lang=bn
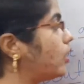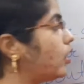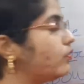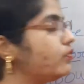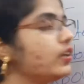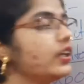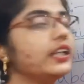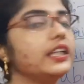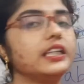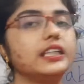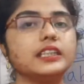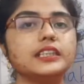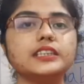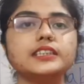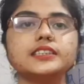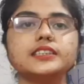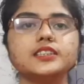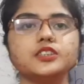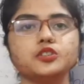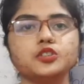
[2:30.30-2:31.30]
অফ অ্যান
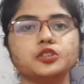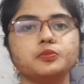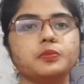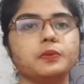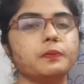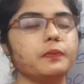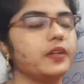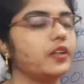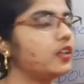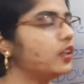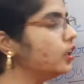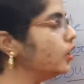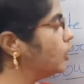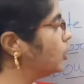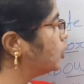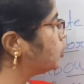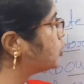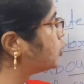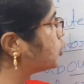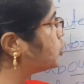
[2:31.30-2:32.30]
ইংলিশ নিউজ পেপার
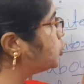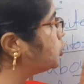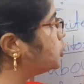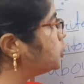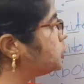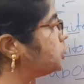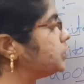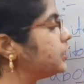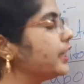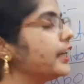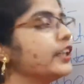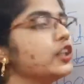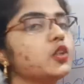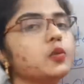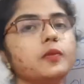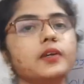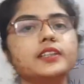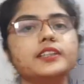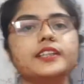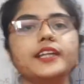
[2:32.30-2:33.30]
তো কোশ্চেনে
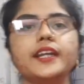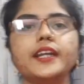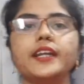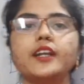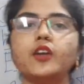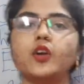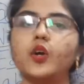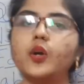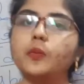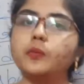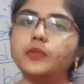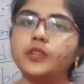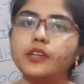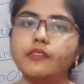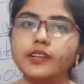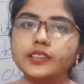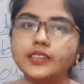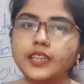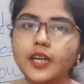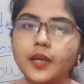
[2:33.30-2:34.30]
তোমাদের এরকম
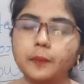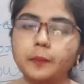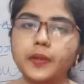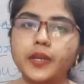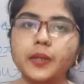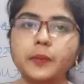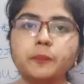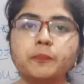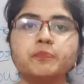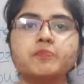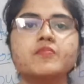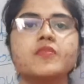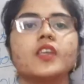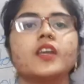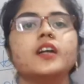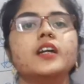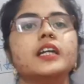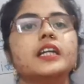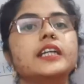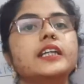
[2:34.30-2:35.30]
দেওয়া থাকবে
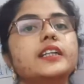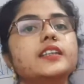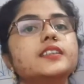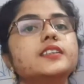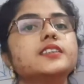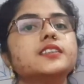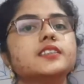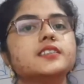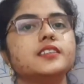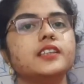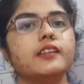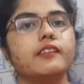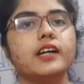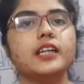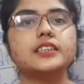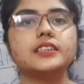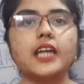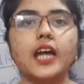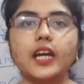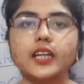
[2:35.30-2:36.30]
হিন্টস দেওয়া
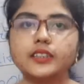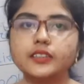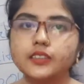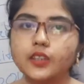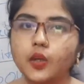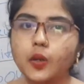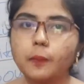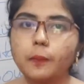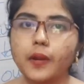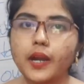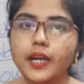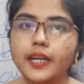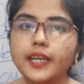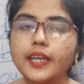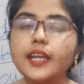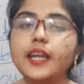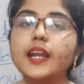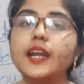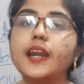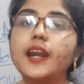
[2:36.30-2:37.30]
থাকতেও পারে
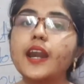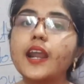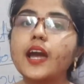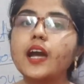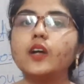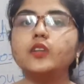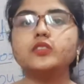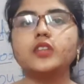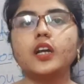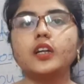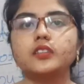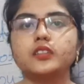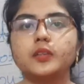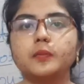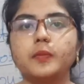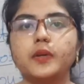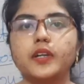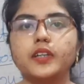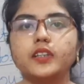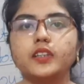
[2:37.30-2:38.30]
নাও থাকতে
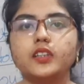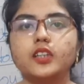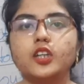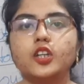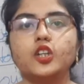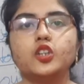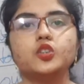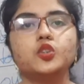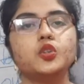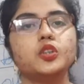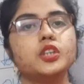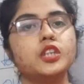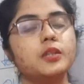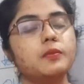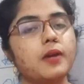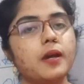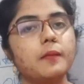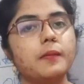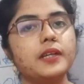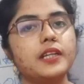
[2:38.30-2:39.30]
পারে তো
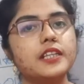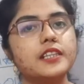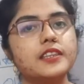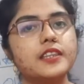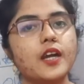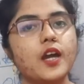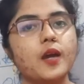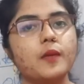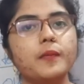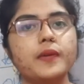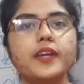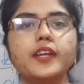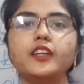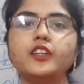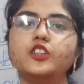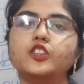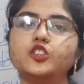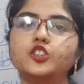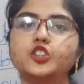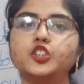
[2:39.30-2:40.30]
কিভাবে লিখতে হবে
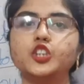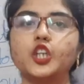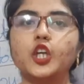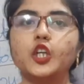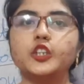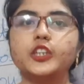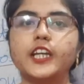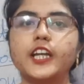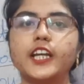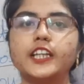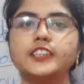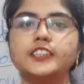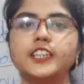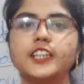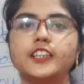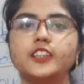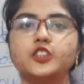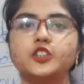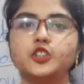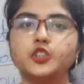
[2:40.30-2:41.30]
চলো দেখা
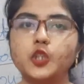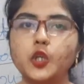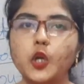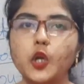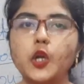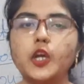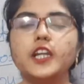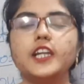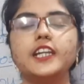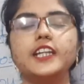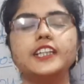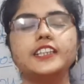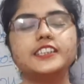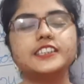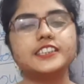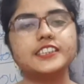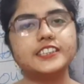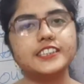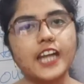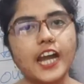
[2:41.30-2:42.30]
যাক সো লেট
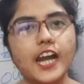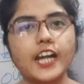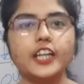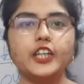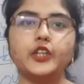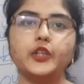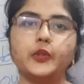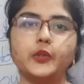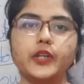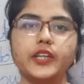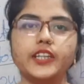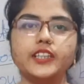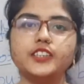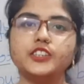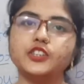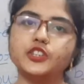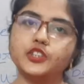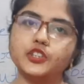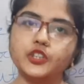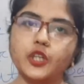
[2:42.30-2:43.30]
স্টার্ট টুডেস
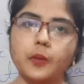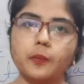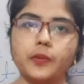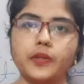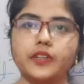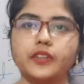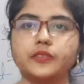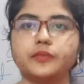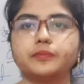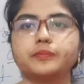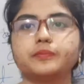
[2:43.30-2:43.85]
টপিক